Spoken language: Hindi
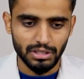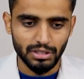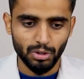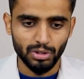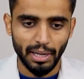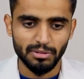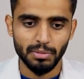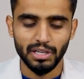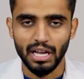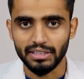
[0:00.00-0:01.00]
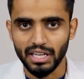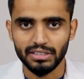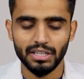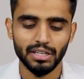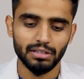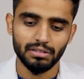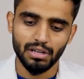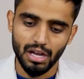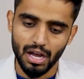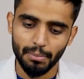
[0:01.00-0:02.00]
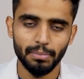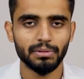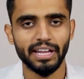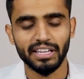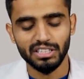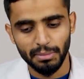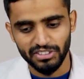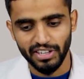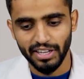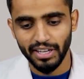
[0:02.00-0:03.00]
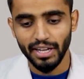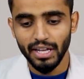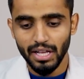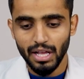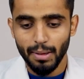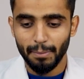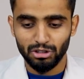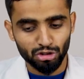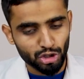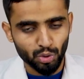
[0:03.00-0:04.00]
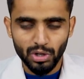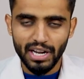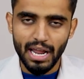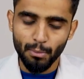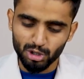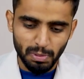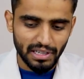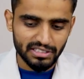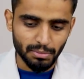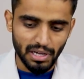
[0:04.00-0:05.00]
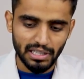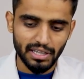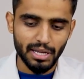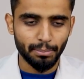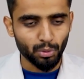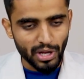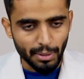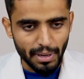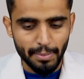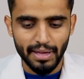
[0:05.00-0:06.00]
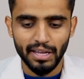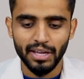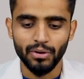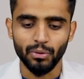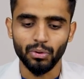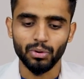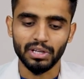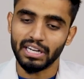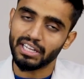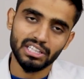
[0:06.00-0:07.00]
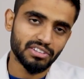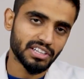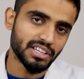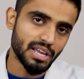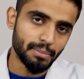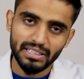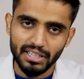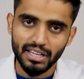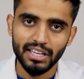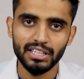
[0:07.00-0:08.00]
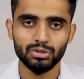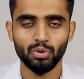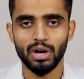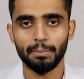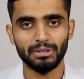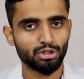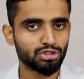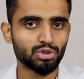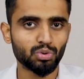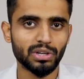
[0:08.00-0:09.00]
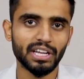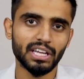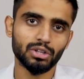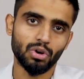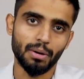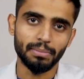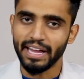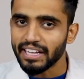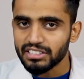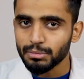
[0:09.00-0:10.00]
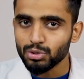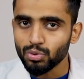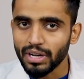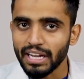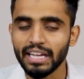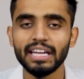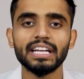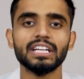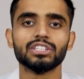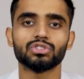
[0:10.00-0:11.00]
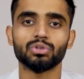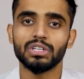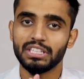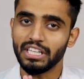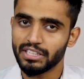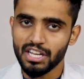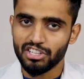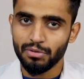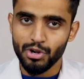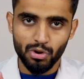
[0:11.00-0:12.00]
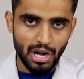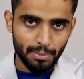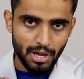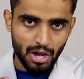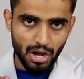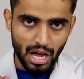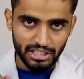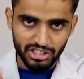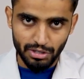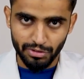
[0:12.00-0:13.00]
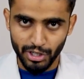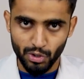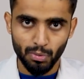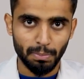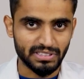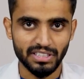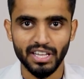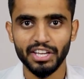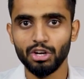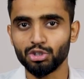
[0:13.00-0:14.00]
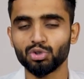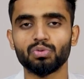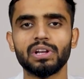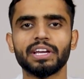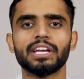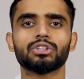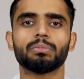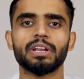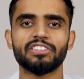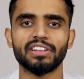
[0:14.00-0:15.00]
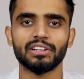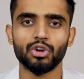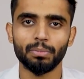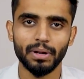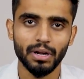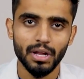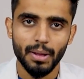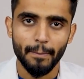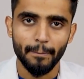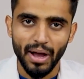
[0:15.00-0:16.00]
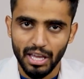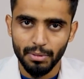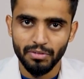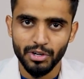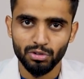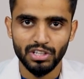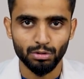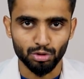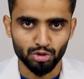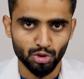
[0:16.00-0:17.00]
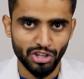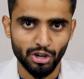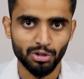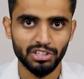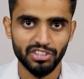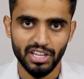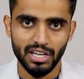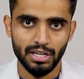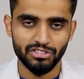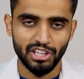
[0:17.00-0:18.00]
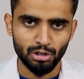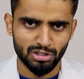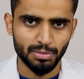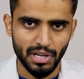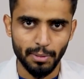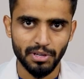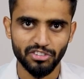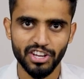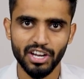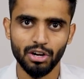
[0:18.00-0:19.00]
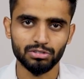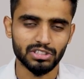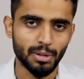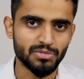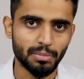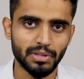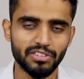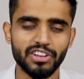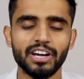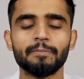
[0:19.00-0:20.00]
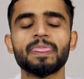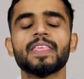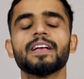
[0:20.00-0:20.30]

इन दो टाइम्स में एहतियात करें आप डेंगू से बचे रहेंगे मच्छरों से दूर रहना है मोस्पल का इस्तेमाल करें पूरे कपड़े पहने और घर के दरवाजे खिड़कियाँ बंद रखें तो आप मच्छरों से दूर रहेंगे तो आप डेंगू से भी दूर रहेंगे सो so, ये थी आज की वीडियो अगर आपकी आज की वीडियो पसंद आई है और यूज़फुल लगी है तो मेरे चैनल के ऊपर बाकी भी वीडियोज़ हैं उनको ज़रूर चेकआउट कीजिएगा चैनल को सब्सक्राइब कीजिएगा और थम्सअप दीजिएगा